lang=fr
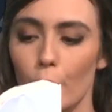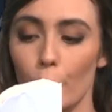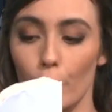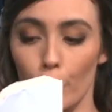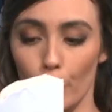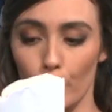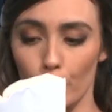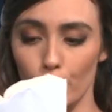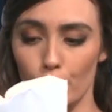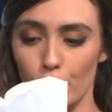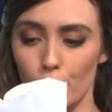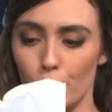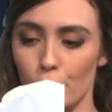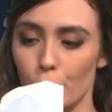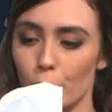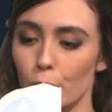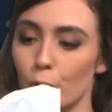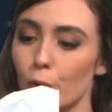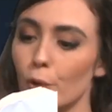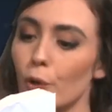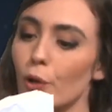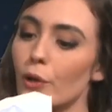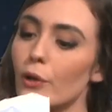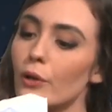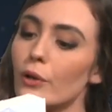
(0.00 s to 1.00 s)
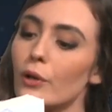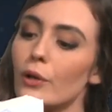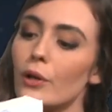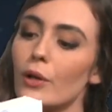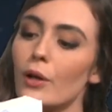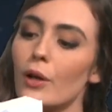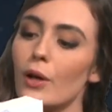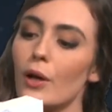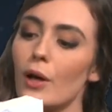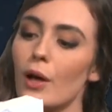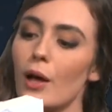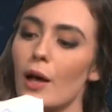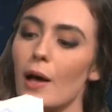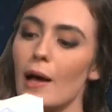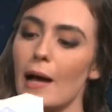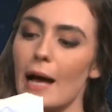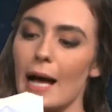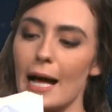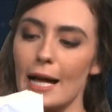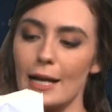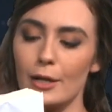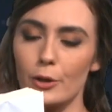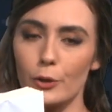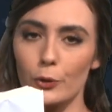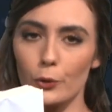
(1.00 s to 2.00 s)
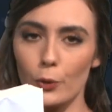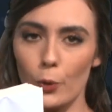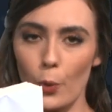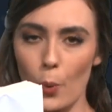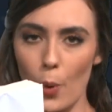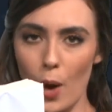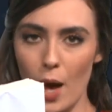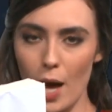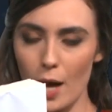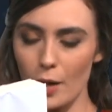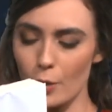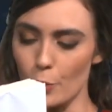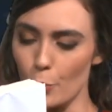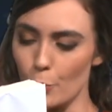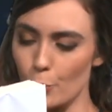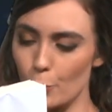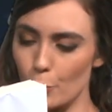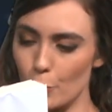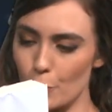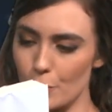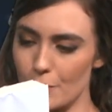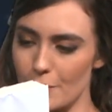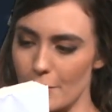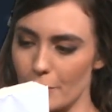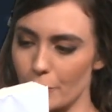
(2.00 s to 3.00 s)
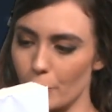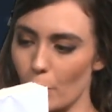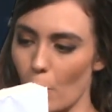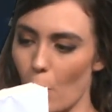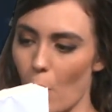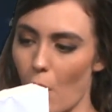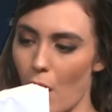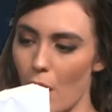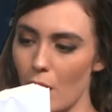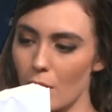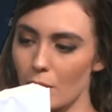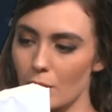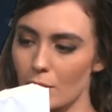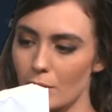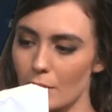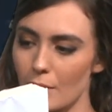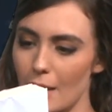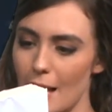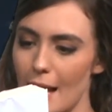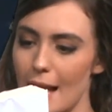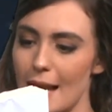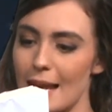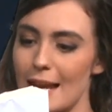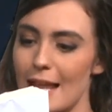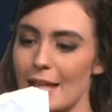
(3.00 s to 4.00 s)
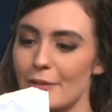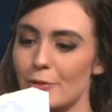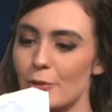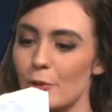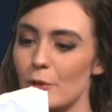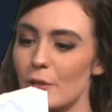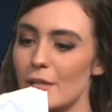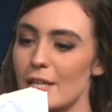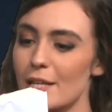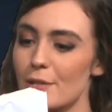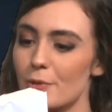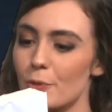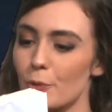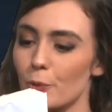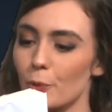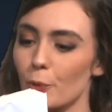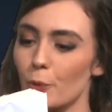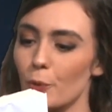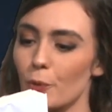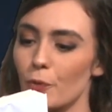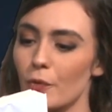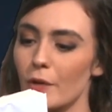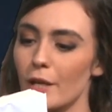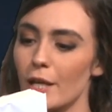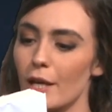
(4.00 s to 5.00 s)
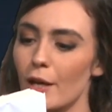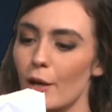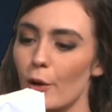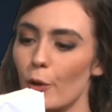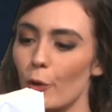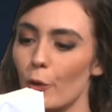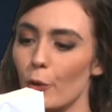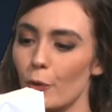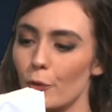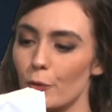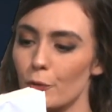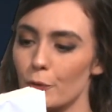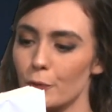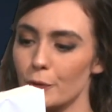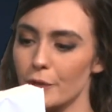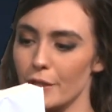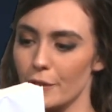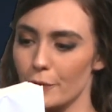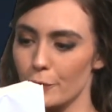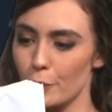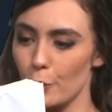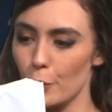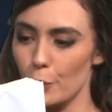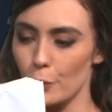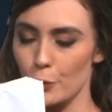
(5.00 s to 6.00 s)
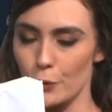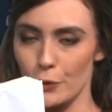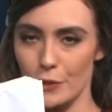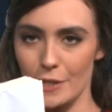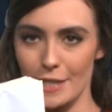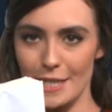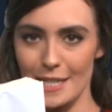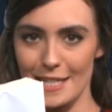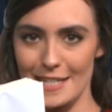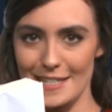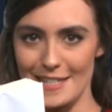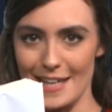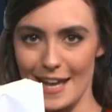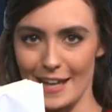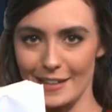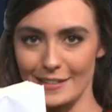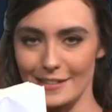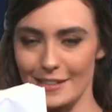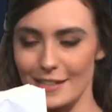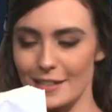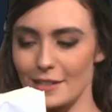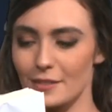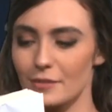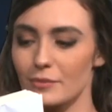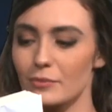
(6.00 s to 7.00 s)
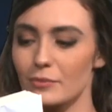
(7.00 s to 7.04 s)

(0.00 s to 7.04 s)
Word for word: Rue du Four, à l'endroit le plus étroit, l'atelier se trouvait au fond d'un vieux logis lézardé.